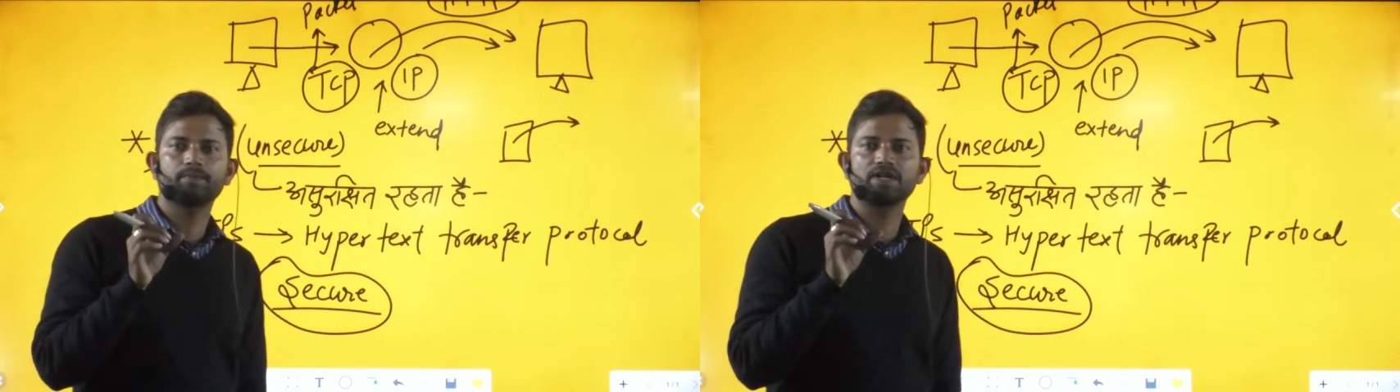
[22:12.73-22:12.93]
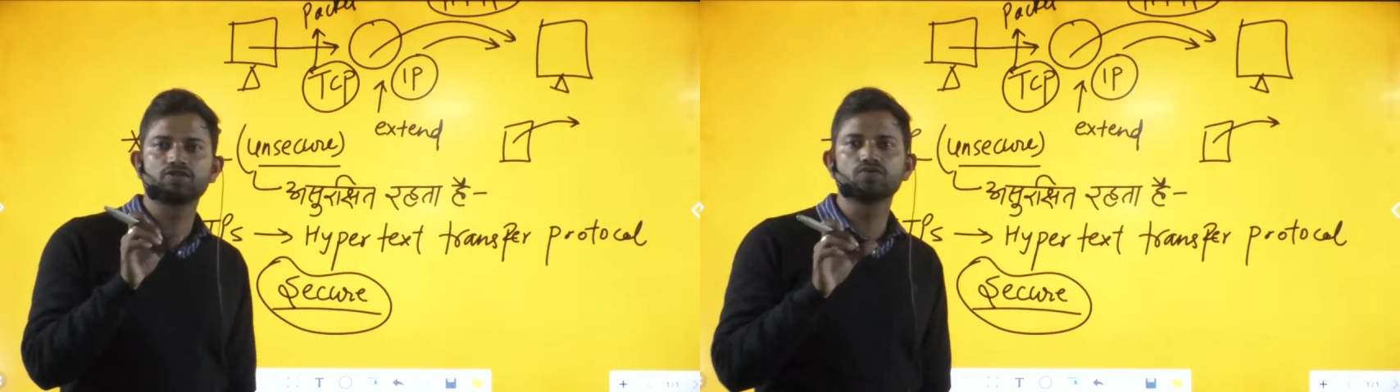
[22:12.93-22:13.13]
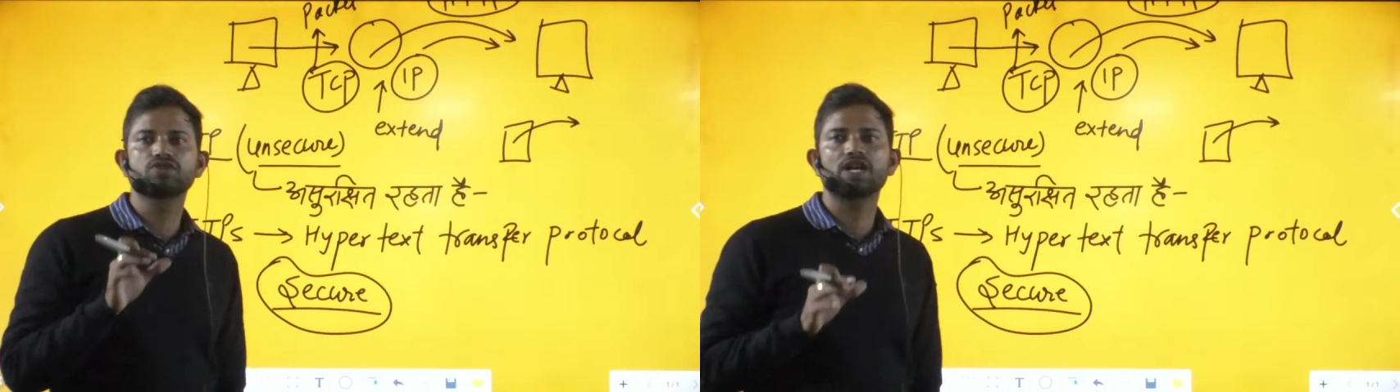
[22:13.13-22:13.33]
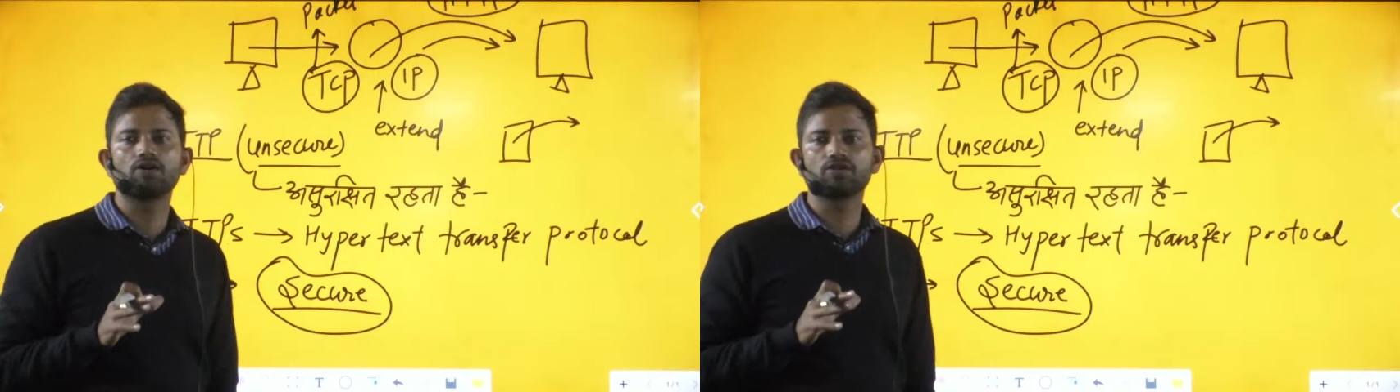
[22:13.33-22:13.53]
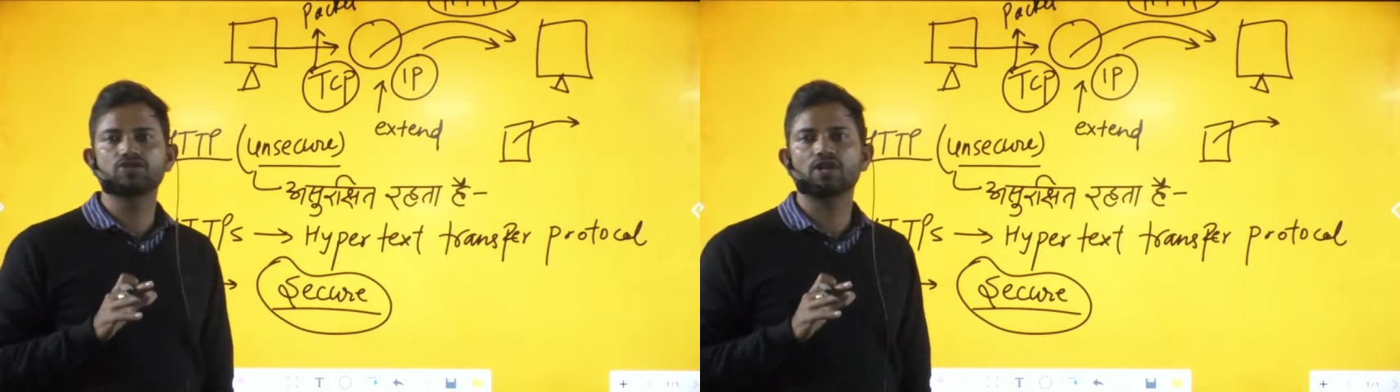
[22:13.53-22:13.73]
पर
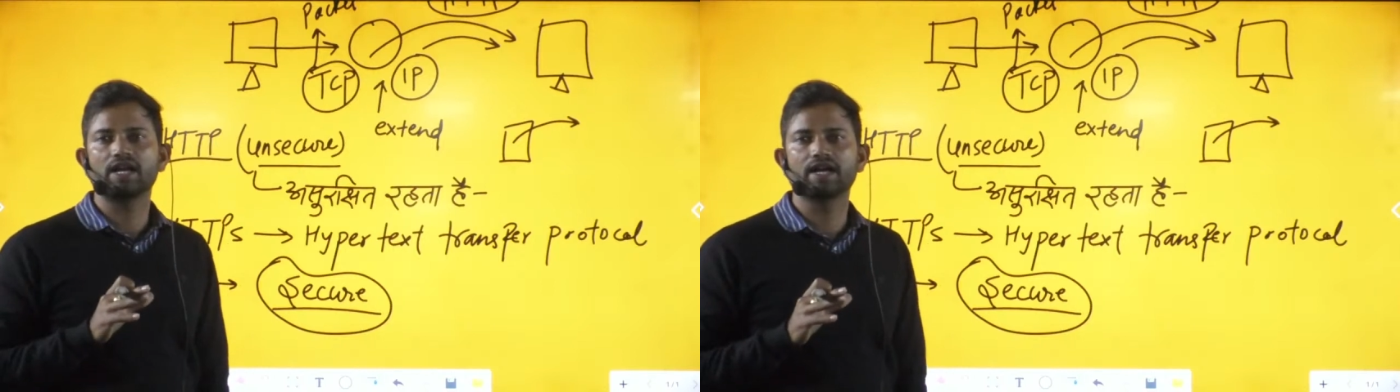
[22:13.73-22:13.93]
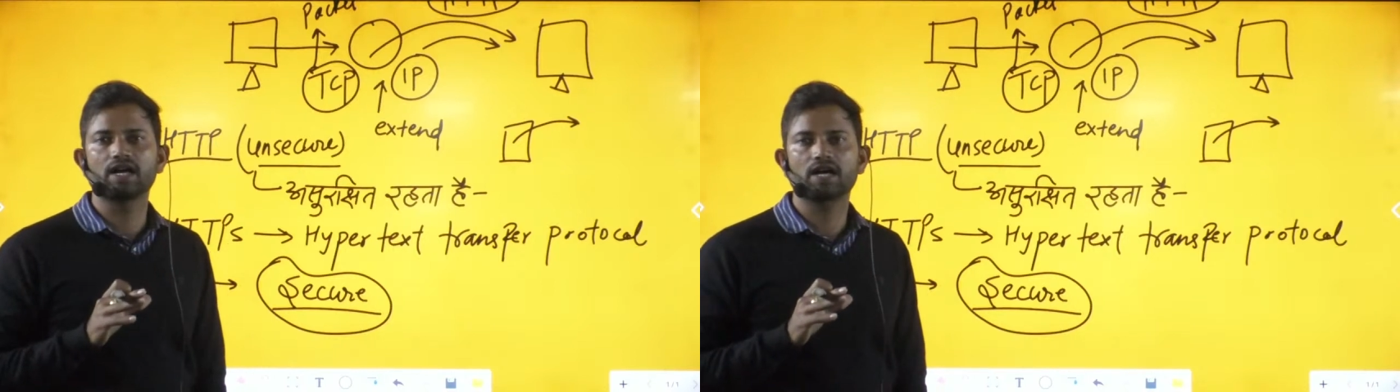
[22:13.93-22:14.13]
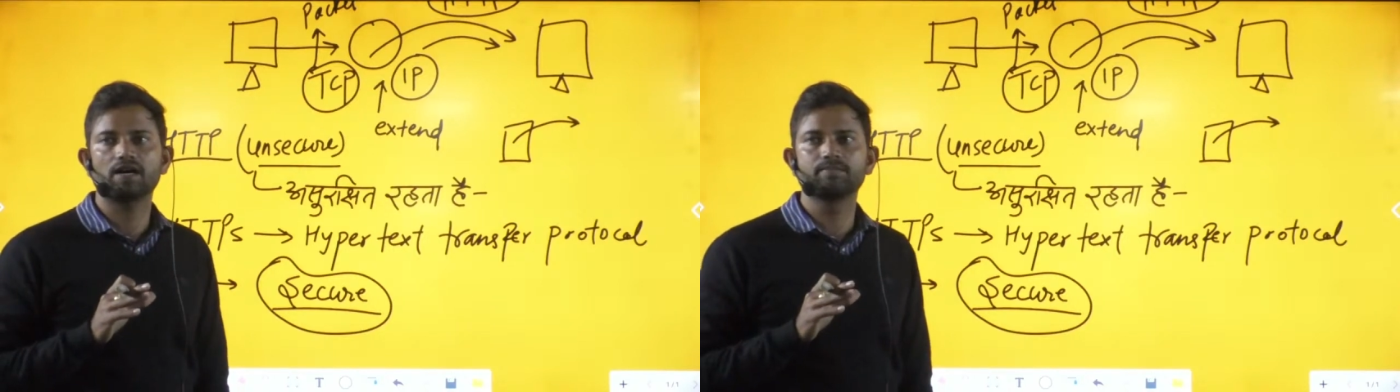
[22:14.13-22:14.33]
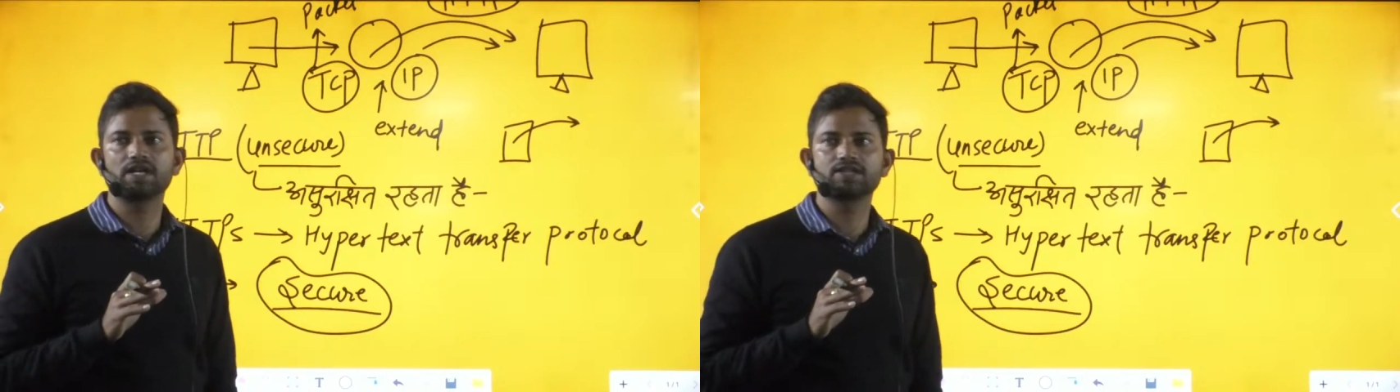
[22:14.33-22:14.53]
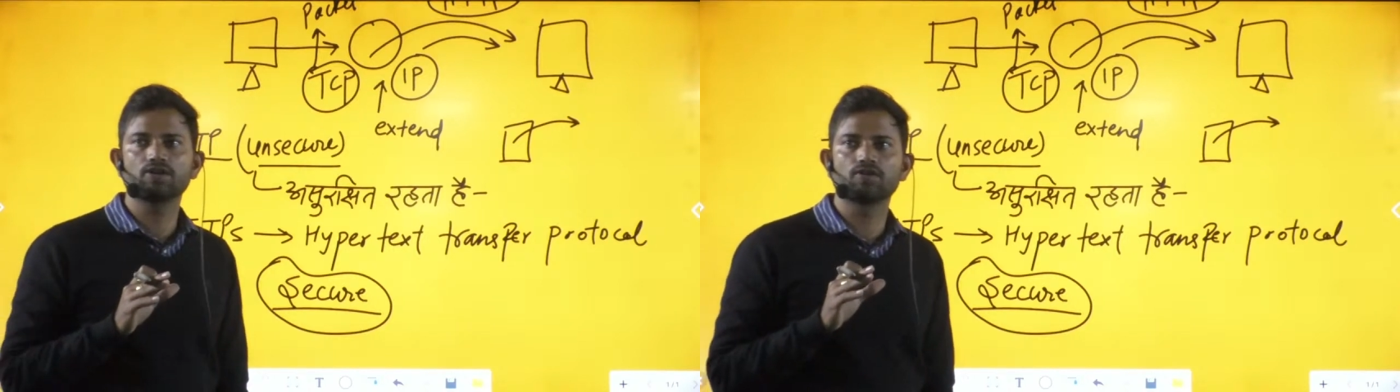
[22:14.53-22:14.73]
सूचनाओं को चुराने का काम
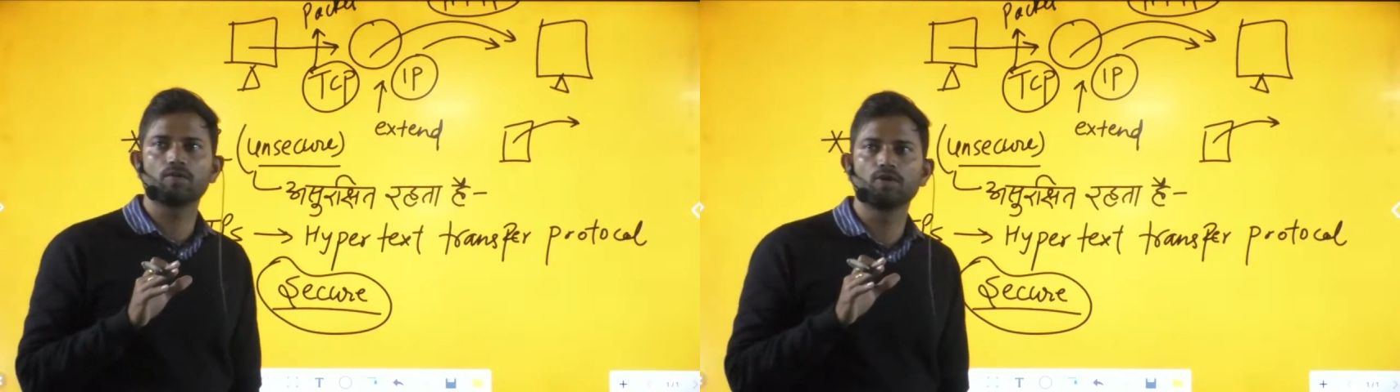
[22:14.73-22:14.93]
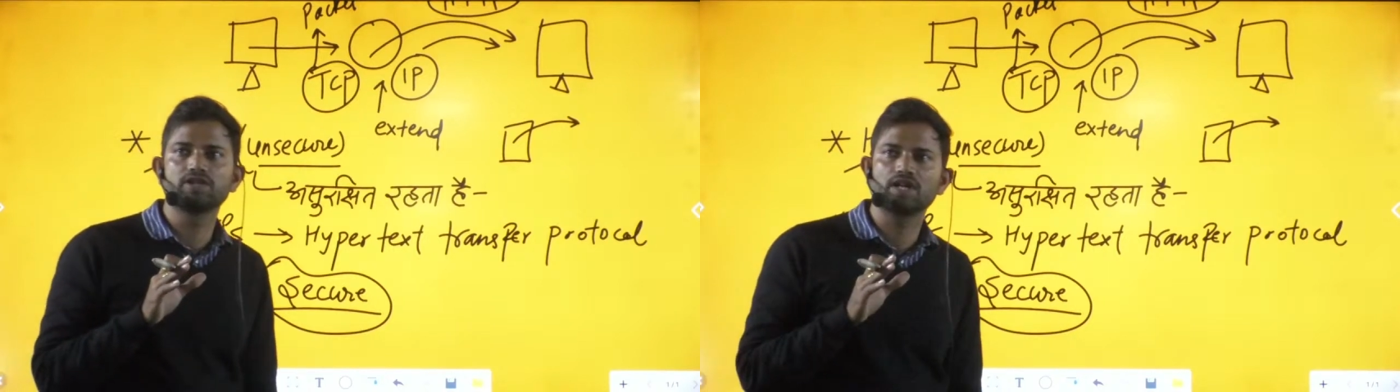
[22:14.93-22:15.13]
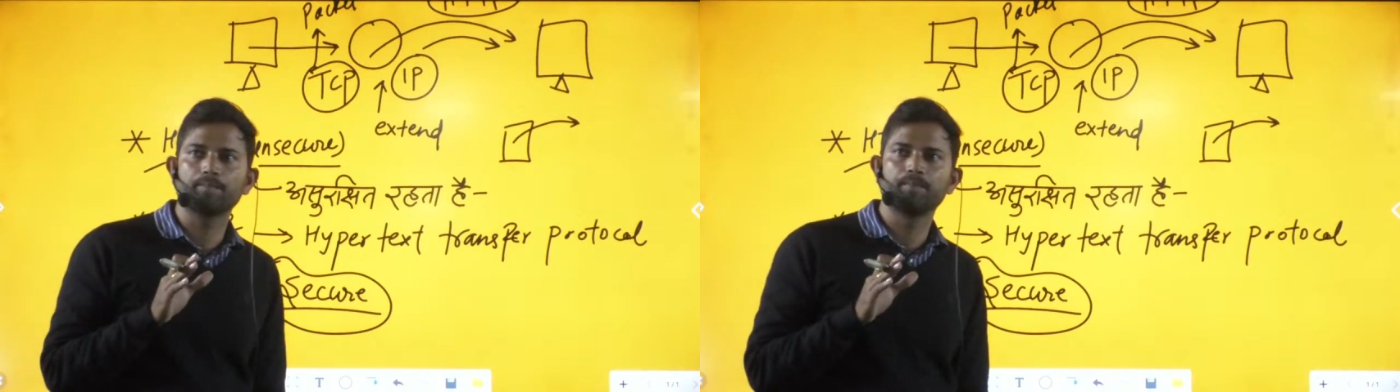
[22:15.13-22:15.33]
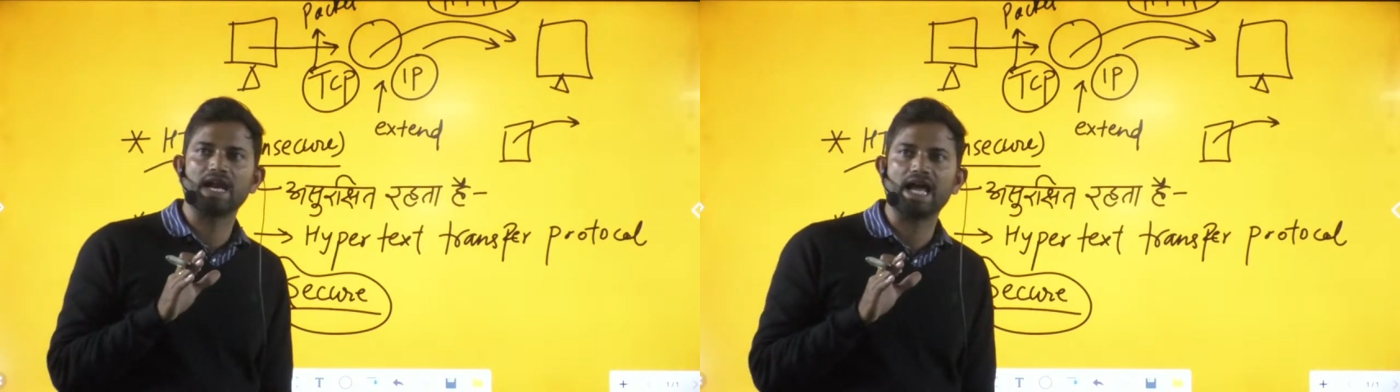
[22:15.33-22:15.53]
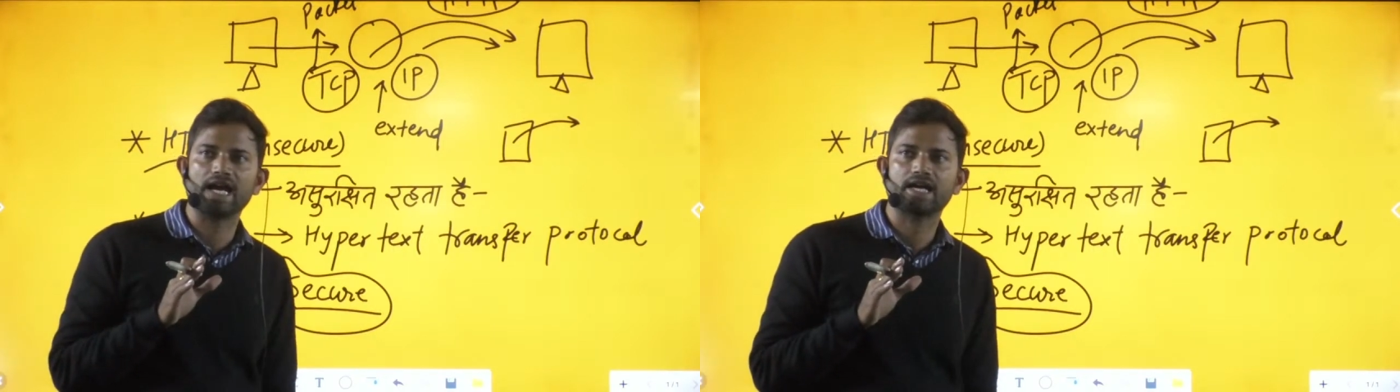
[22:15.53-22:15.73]
करते हैं उनको बोलते हैं हम
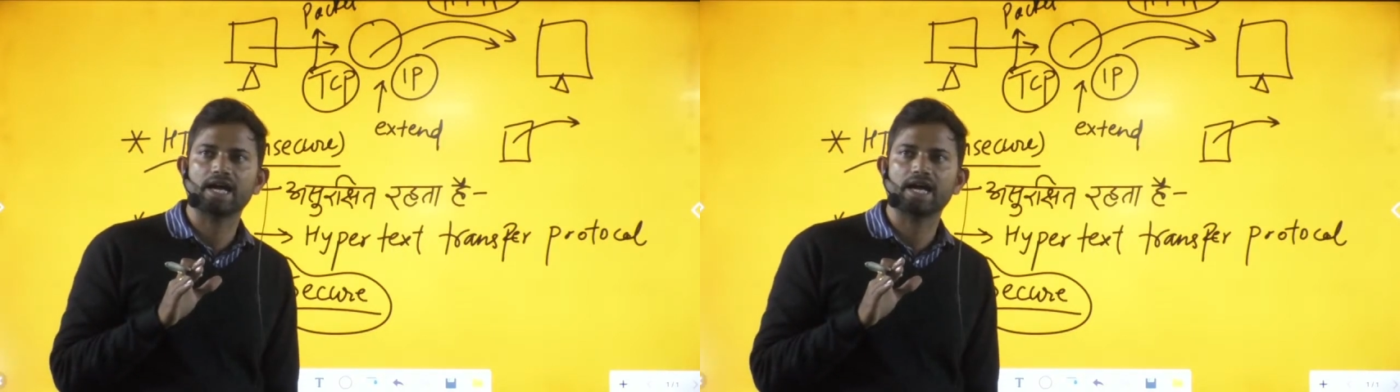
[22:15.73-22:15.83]
ब्लैक